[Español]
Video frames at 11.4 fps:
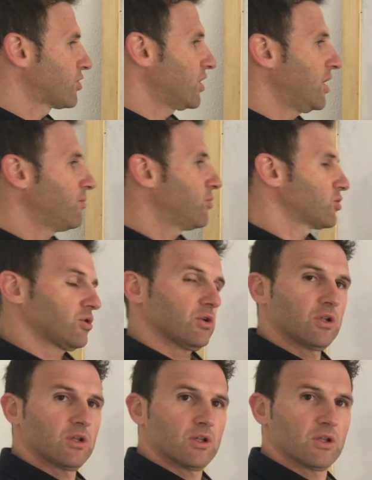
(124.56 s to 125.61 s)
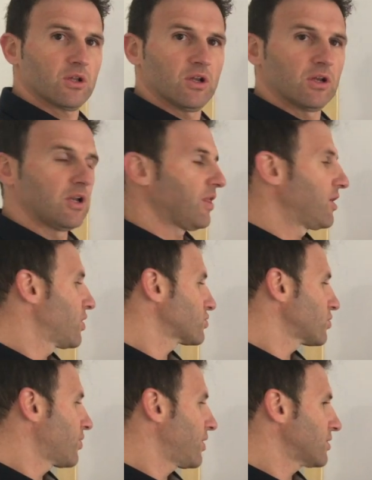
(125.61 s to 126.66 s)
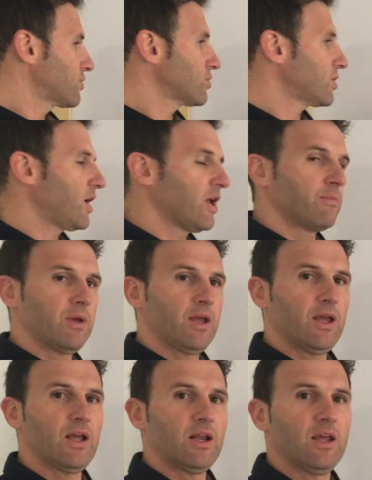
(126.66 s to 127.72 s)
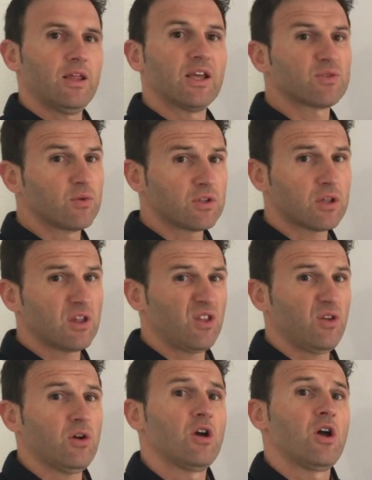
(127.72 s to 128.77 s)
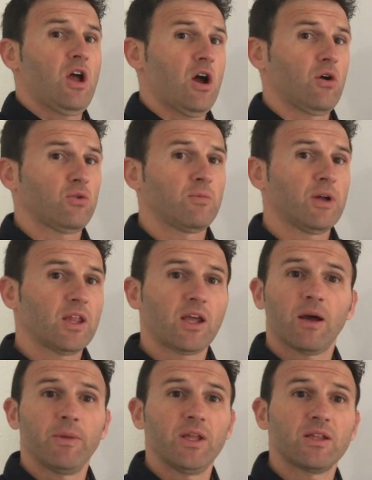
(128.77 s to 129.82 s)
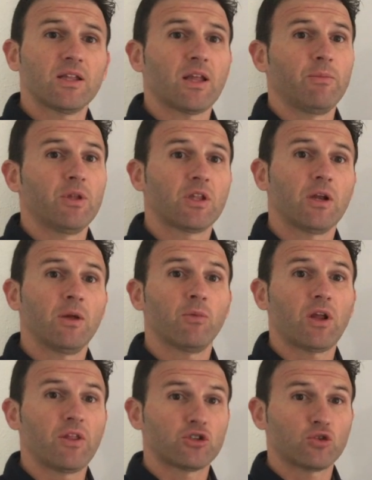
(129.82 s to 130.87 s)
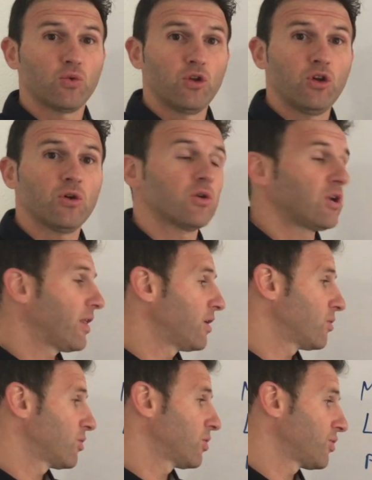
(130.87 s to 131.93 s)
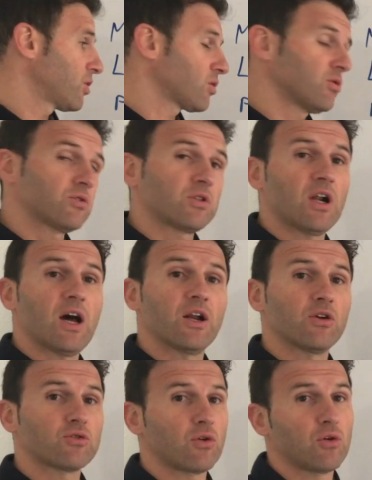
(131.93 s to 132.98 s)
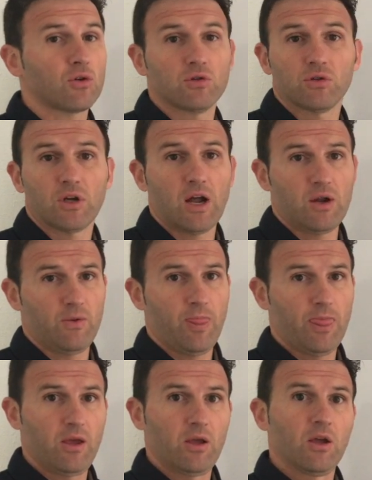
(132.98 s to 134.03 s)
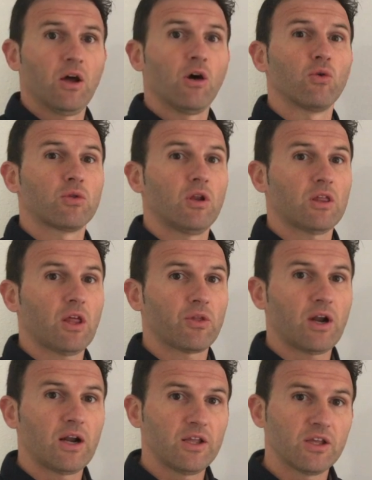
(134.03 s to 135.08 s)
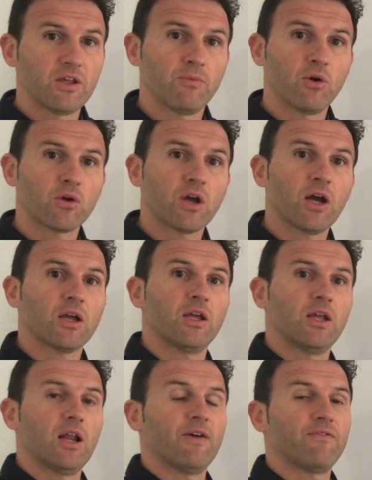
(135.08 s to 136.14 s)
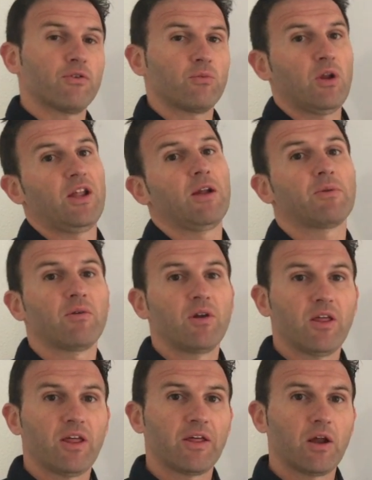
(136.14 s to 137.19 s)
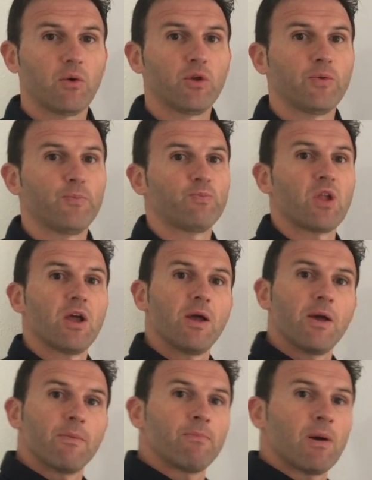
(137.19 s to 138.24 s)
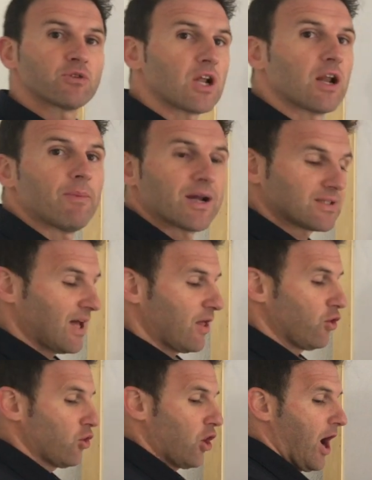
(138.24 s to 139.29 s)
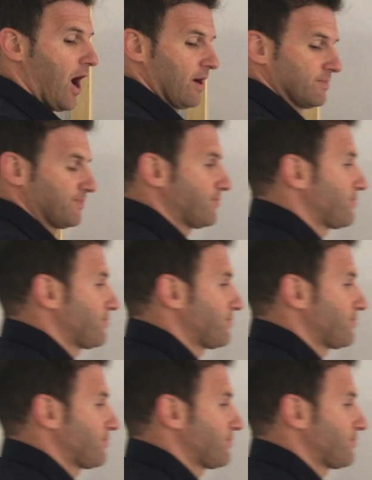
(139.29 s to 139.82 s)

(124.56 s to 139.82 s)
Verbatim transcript: tenemos la de dos sucesos, M, L y de su intersección, automáticamente también tenemos la de su unión, la de la unión de los contrarios, todos los contrarios, utilizando las leyes de Morgan y la fórmula de la probabilidad de la unión. Vamos al apartado A.